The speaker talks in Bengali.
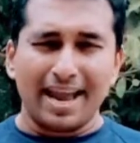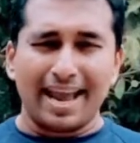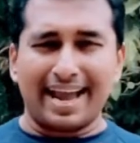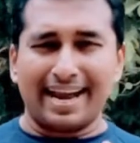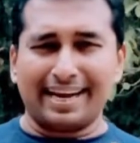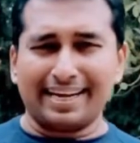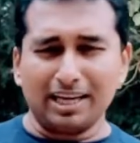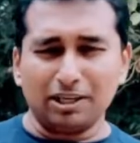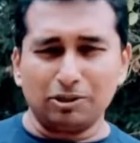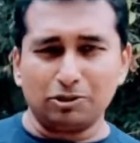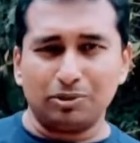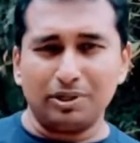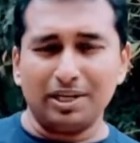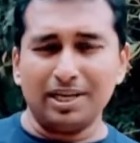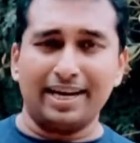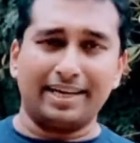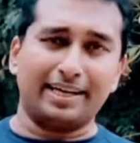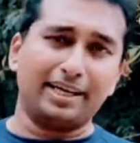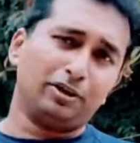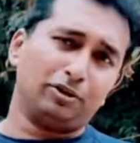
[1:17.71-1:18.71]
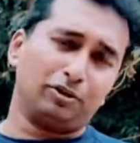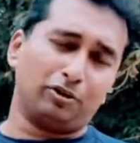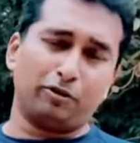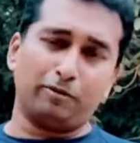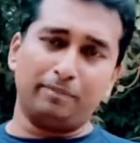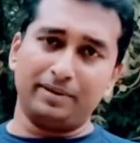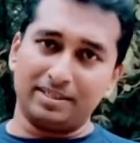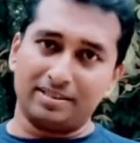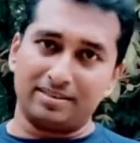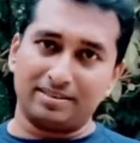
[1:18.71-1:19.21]
এক একজনের এক এক
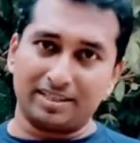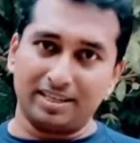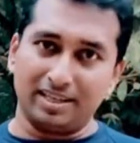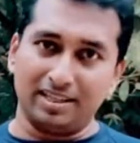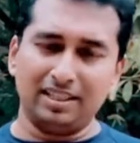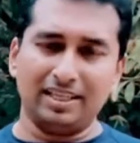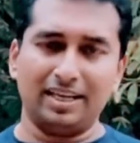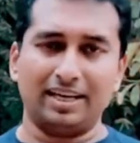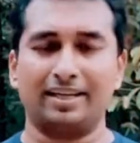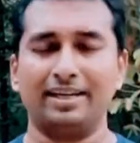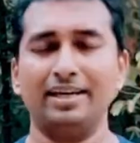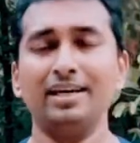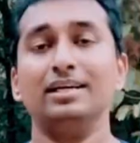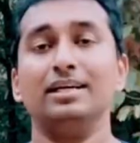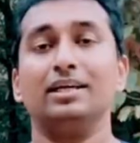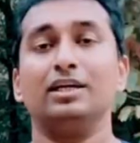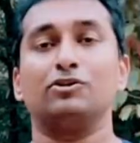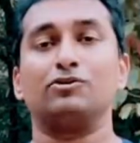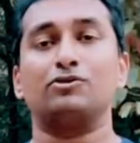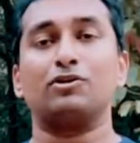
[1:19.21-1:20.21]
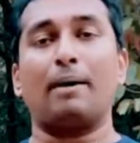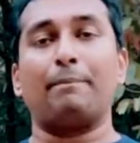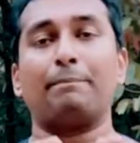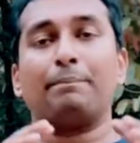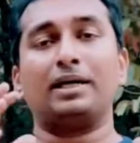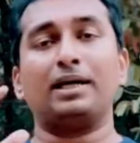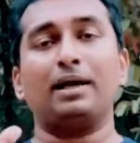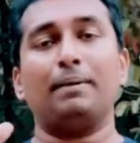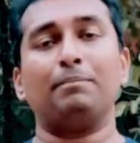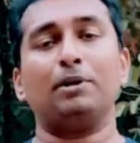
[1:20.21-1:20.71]
রকমের স্কিল থাকে সো
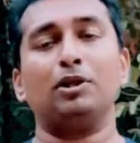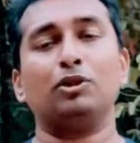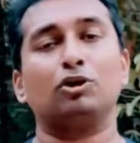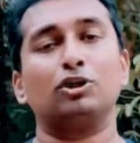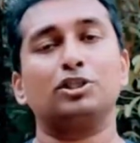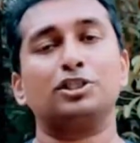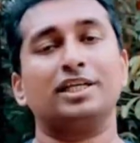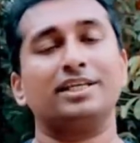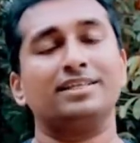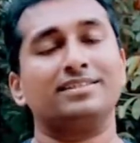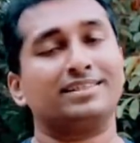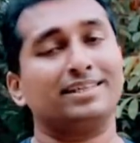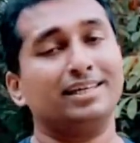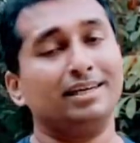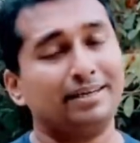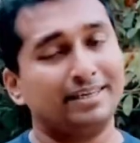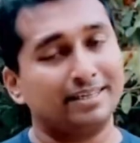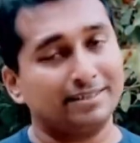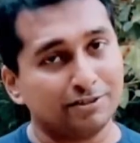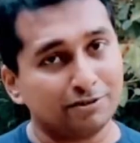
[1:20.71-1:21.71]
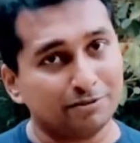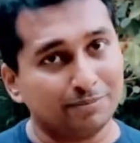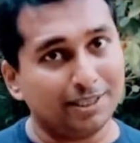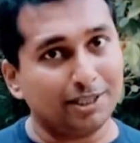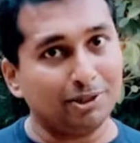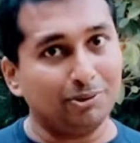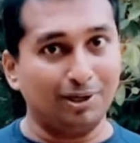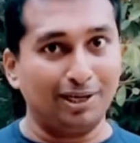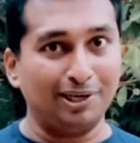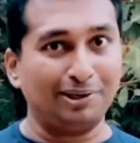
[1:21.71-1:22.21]
আপনাকে আপনার দশটা স্কিল
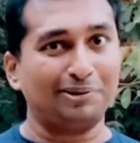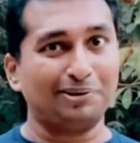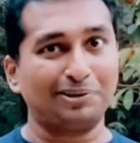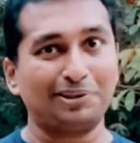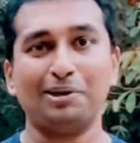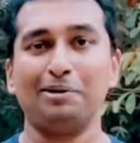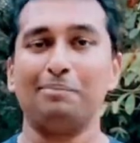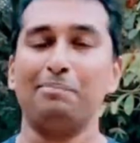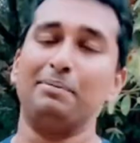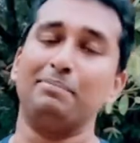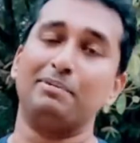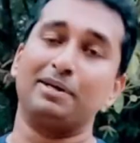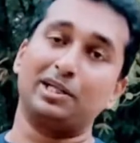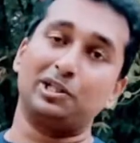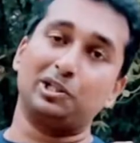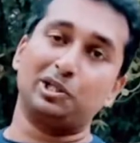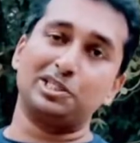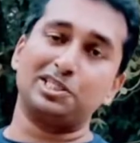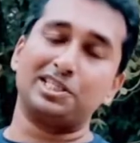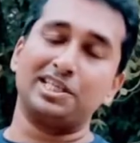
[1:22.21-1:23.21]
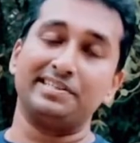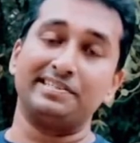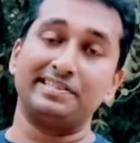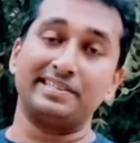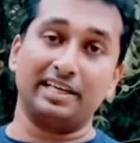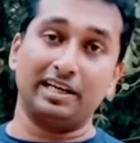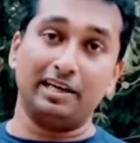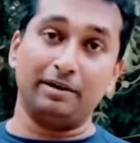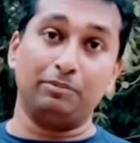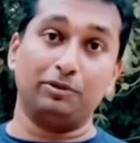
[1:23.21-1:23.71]
রেজুমিতে উল্লেখ করতে হবে এবং এই দশটা
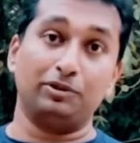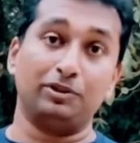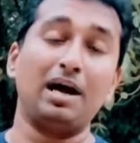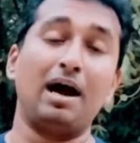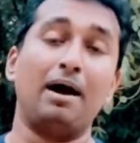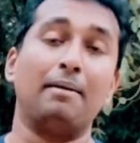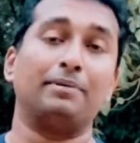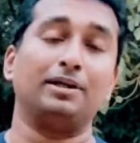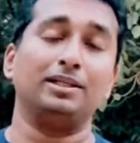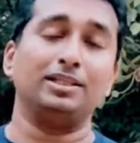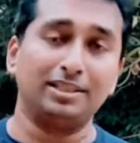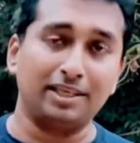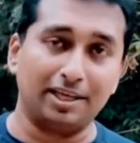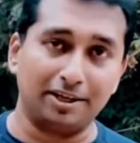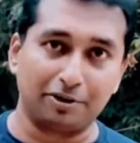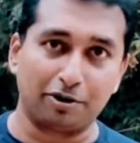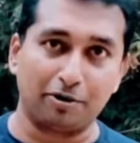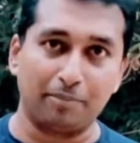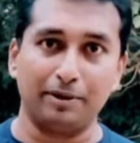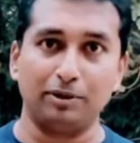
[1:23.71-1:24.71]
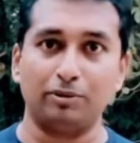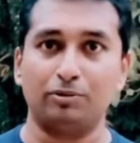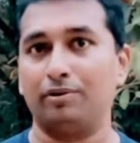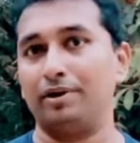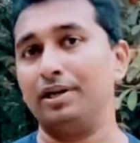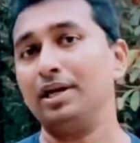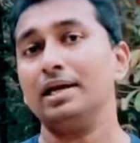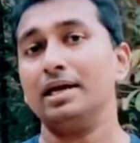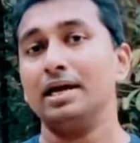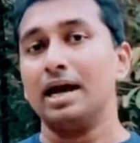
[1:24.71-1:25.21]
স্কিলের মধ্যে আমরা যেটা রেকমেন্ড করি